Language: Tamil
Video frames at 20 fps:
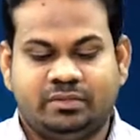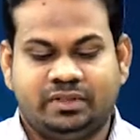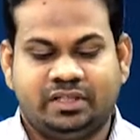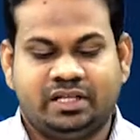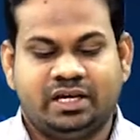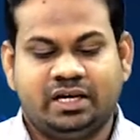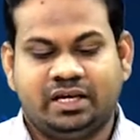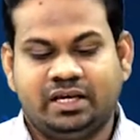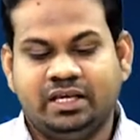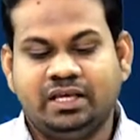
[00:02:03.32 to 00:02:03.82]

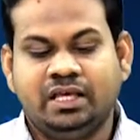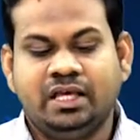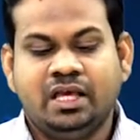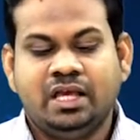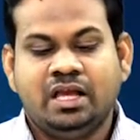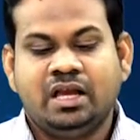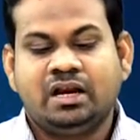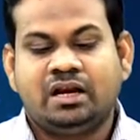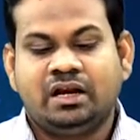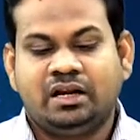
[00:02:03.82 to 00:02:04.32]
என்பதாக
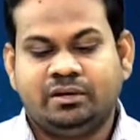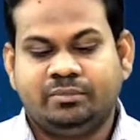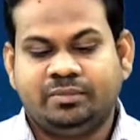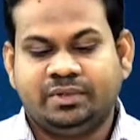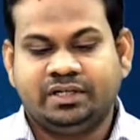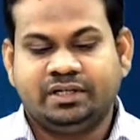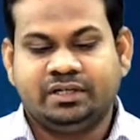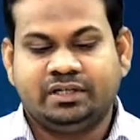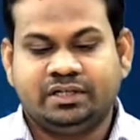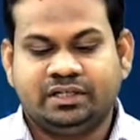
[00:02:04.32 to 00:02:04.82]

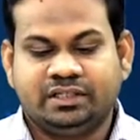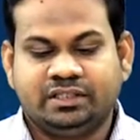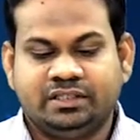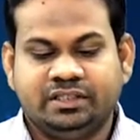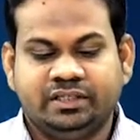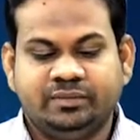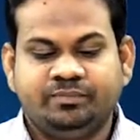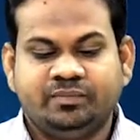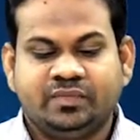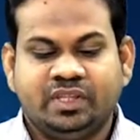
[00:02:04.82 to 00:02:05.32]

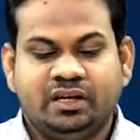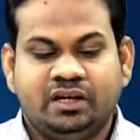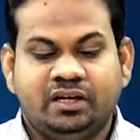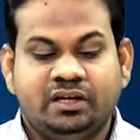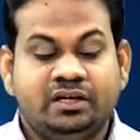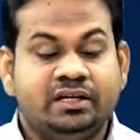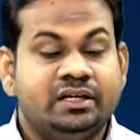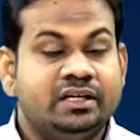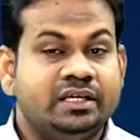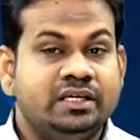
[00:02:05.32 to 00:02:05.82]
காணப்படுகின்றது
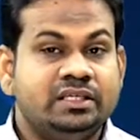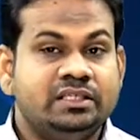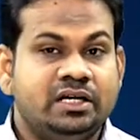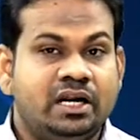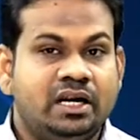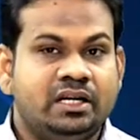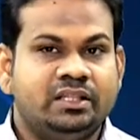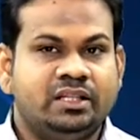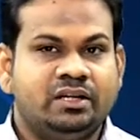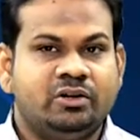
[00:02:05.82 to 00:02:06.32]
இன்றைய
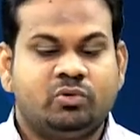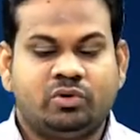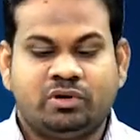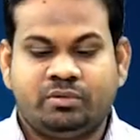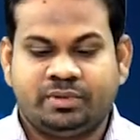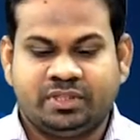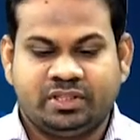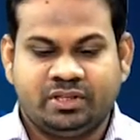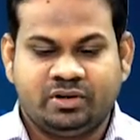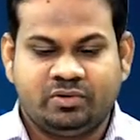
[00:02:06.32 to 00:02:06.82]
யாழ்
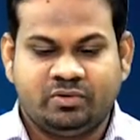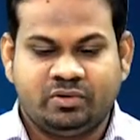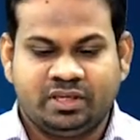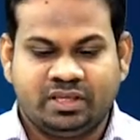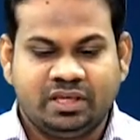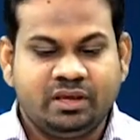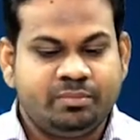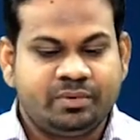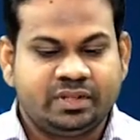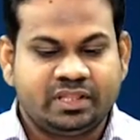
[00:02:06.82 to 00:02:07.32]
தினக்குரல்
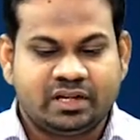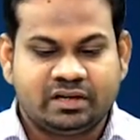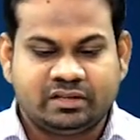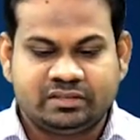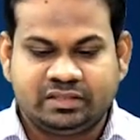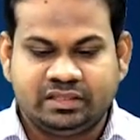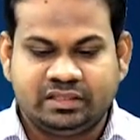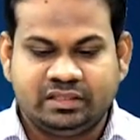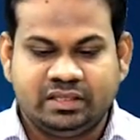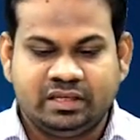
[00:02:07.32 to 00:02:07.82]
பத்திரிகையுடைய பிரதான
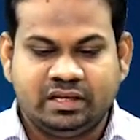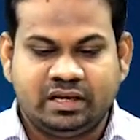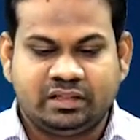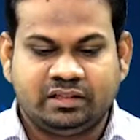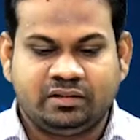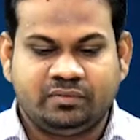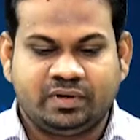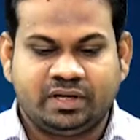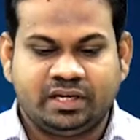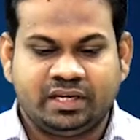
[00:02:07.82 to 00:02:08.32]
செய்தி
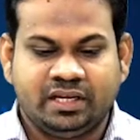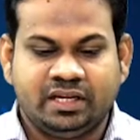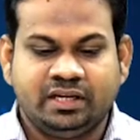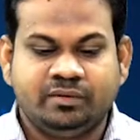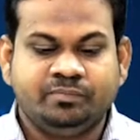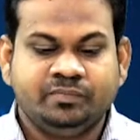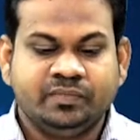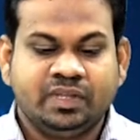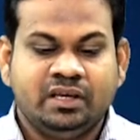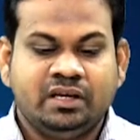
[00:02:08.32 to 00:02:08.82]
அந்த வகையில்
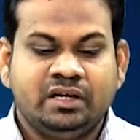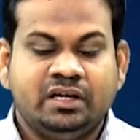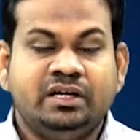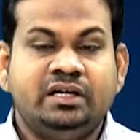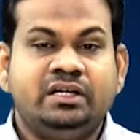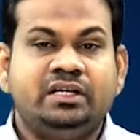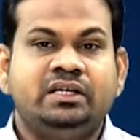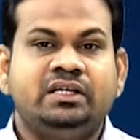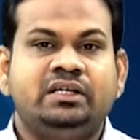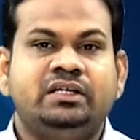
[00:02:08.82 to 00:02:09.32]

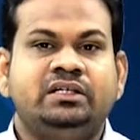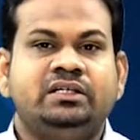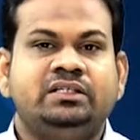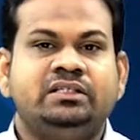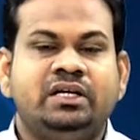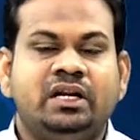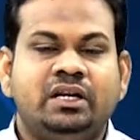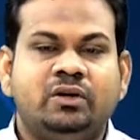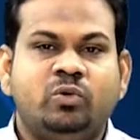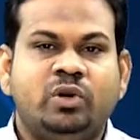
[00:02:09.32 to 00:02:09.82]
இன்று
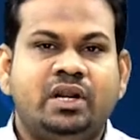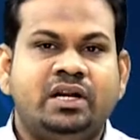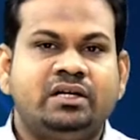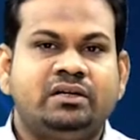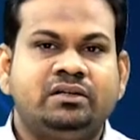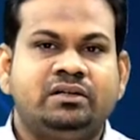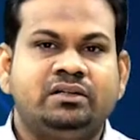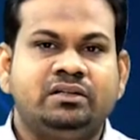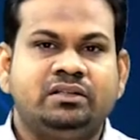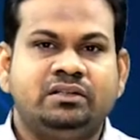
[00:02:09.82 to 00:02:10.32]
யாழ்
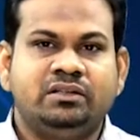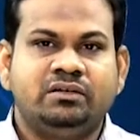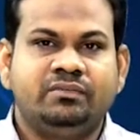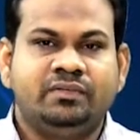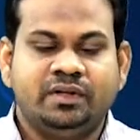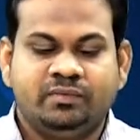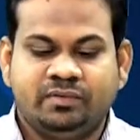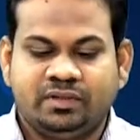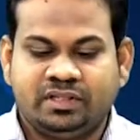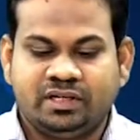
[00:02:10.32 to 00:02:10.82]
யாழ்குடானிலிருந்து
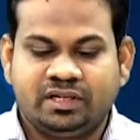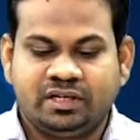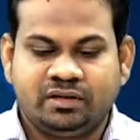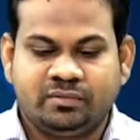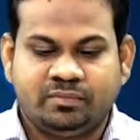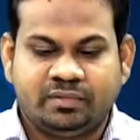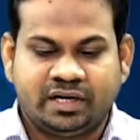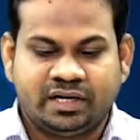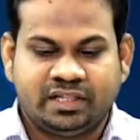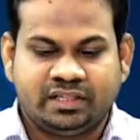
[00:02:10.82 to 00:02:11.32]

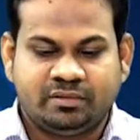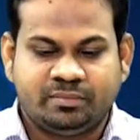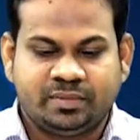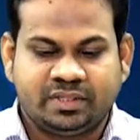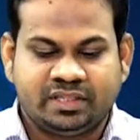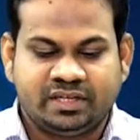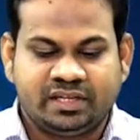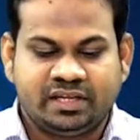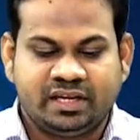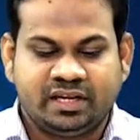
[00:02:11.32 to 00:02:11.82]
வெளிவந்திருக்கும் அனைத்து
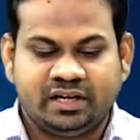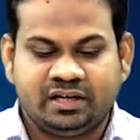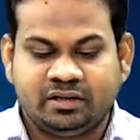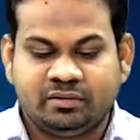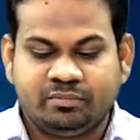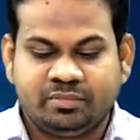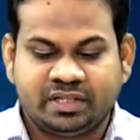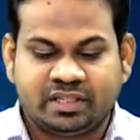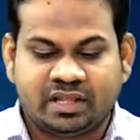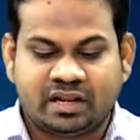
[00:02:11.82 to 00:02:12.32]

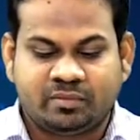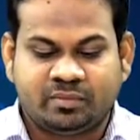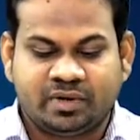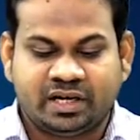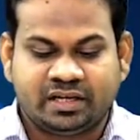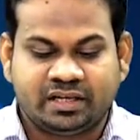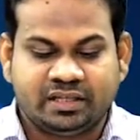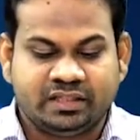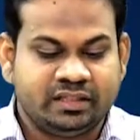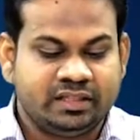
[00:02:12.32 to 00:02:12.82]
பத்திரிகைகளிலும்
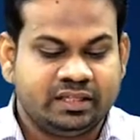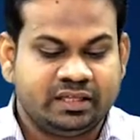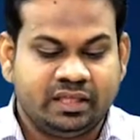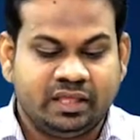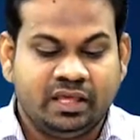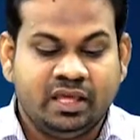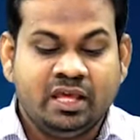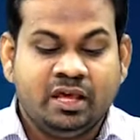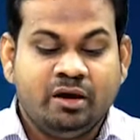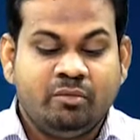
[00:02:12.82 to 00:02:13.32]
பிரதானமாக இந்த
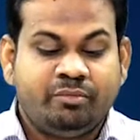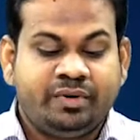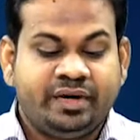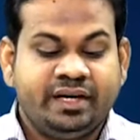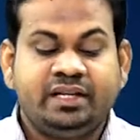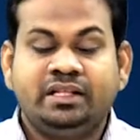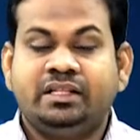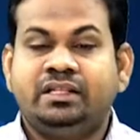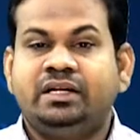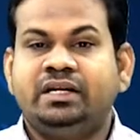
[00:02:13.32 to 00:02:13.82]

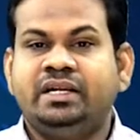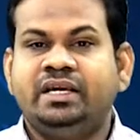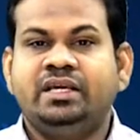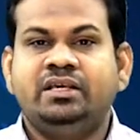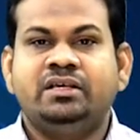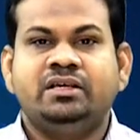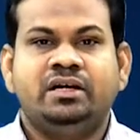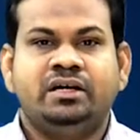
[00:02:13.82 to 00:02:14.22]
பயணத்தடை